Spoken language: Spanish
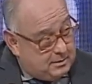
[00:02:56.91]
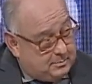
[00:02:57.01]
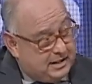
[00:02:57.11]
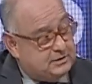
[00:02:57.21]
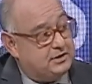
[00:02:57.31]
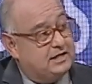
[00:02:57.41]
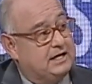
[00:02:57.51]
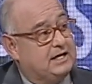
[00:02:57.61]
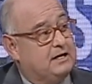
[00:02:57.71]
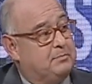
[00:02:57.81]
Para eso
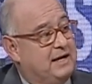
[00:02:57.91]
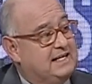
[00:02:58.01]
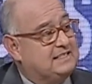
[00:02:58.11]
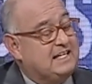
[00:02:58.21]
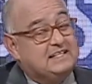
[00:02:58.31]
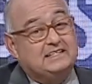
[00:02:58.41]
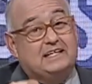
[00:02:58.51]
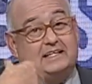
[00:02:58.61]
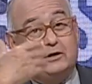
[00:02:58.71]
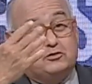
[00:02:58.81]
requiere que el país se
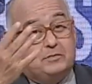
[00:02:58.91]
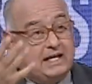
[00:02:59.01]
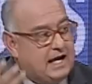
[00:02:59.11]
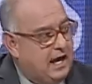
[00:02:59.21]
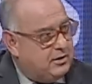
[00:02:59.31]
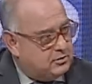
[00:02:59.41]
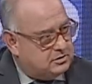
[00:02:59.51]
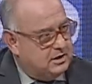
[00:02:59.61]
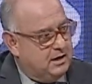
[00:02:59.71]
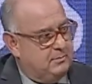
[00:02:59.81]
inserte en los mercados. Pero el
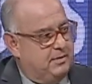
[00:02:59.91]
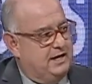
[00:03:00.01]
país